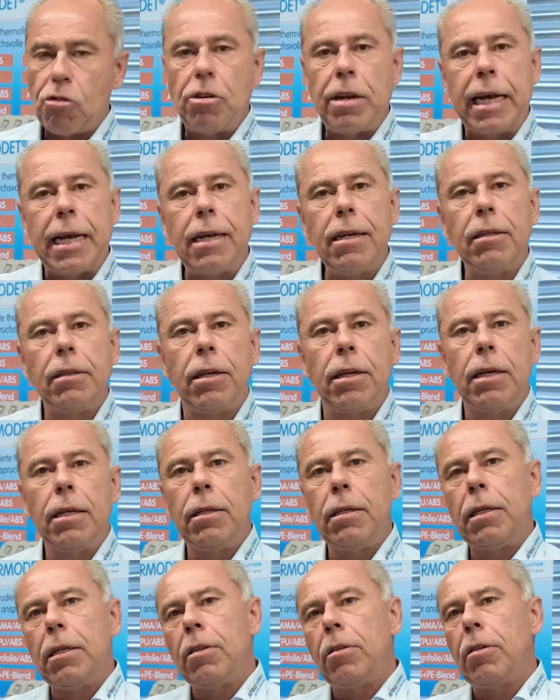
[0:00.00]
Schnecken
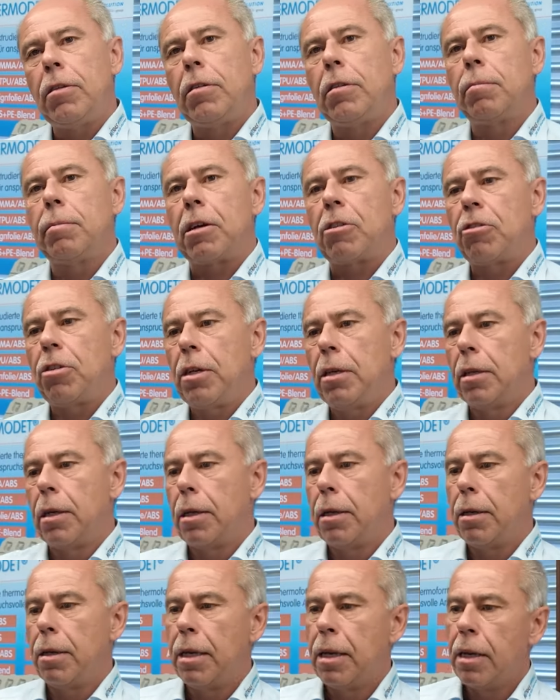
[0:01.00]
drin in diesen
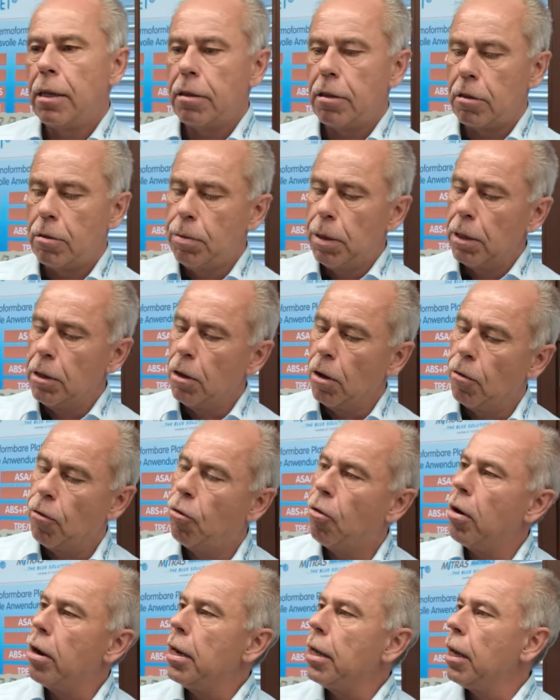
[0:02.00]
Maschinen. Das wird
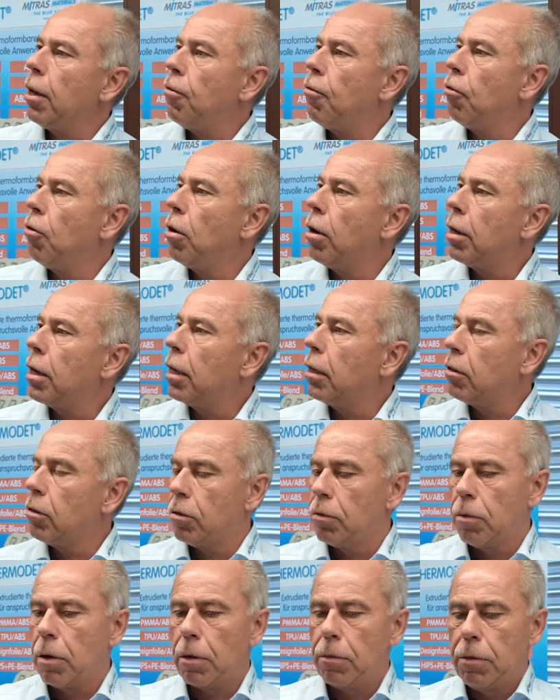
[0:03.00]
nach vorne
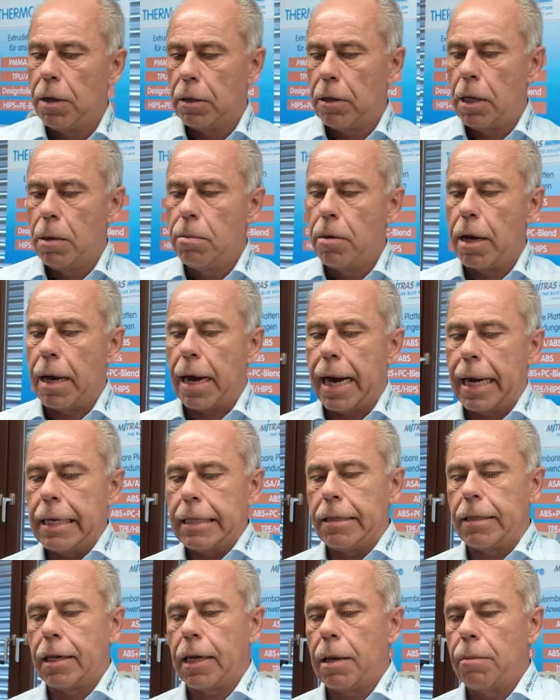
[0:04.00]
gefördert, wird immer
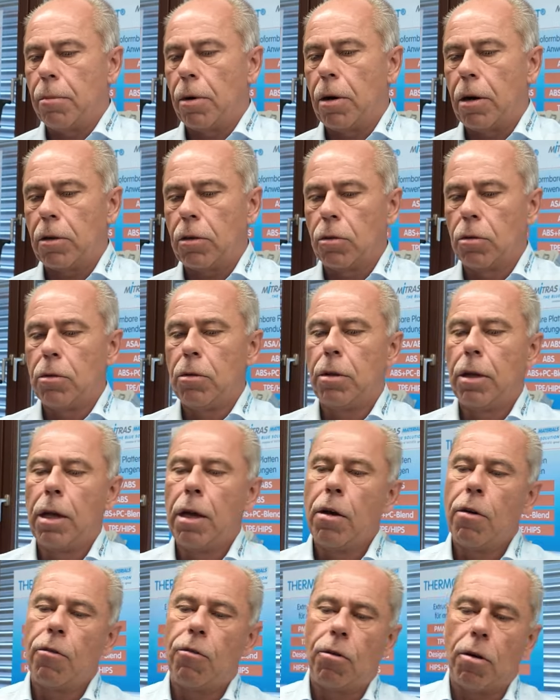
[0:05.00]
heißer gemacht und
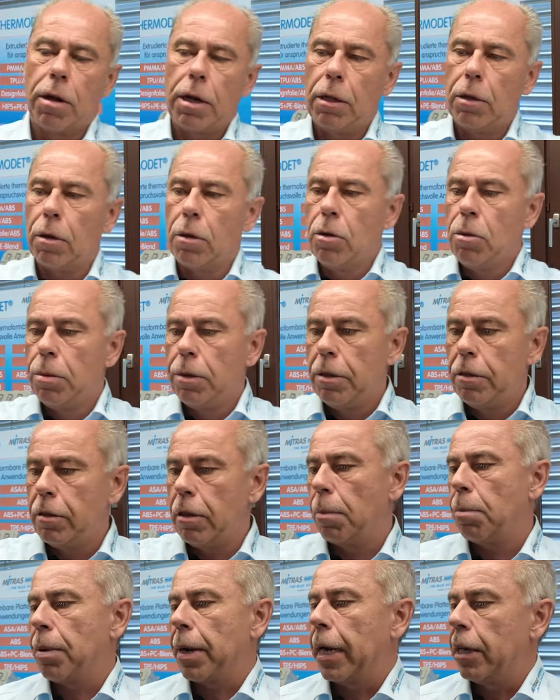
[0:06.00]
vorne dann über
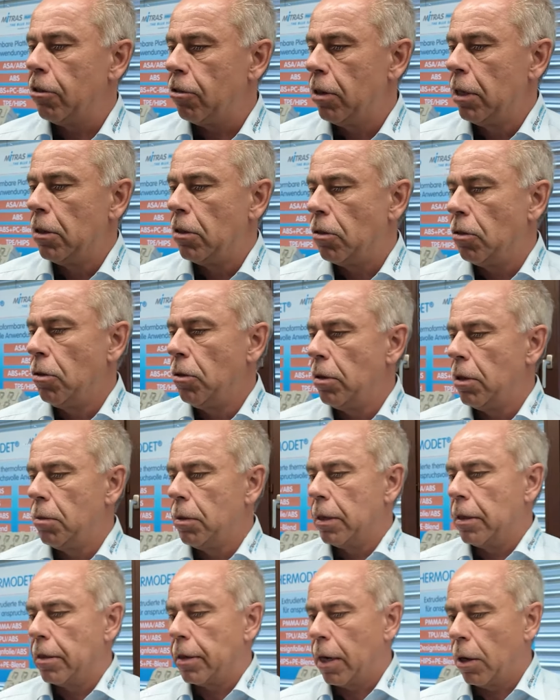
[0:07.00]
diese
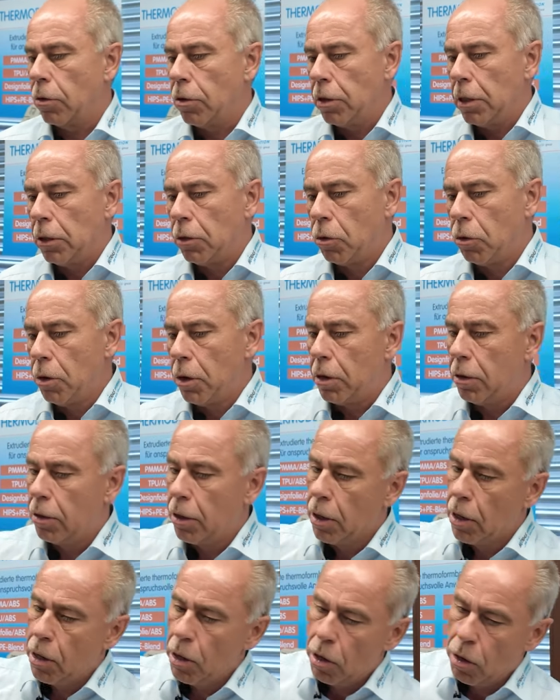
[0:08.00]
Breitschlitzdüse wird es
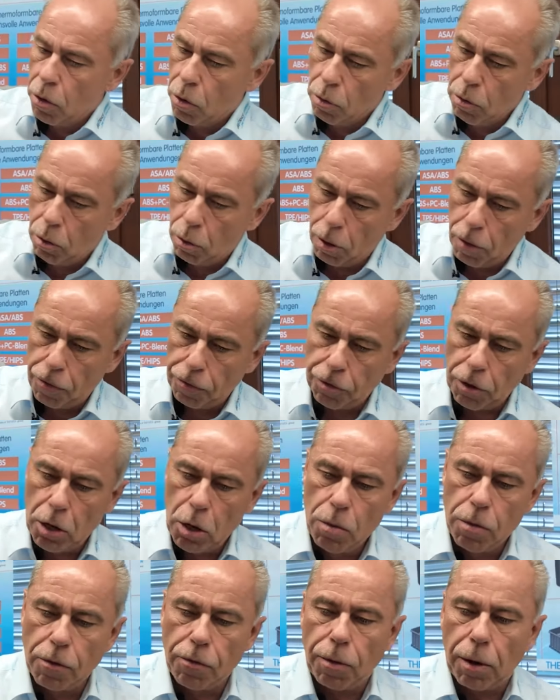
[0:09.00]
rausgedrückt und läuft
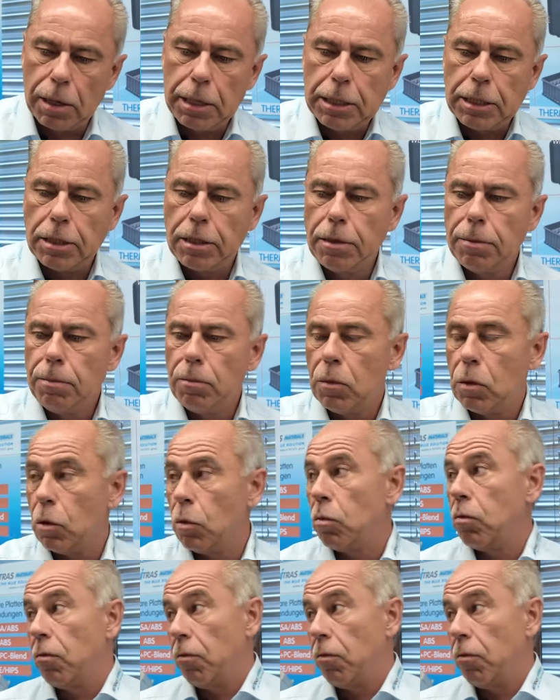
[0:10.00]
dann über Walzen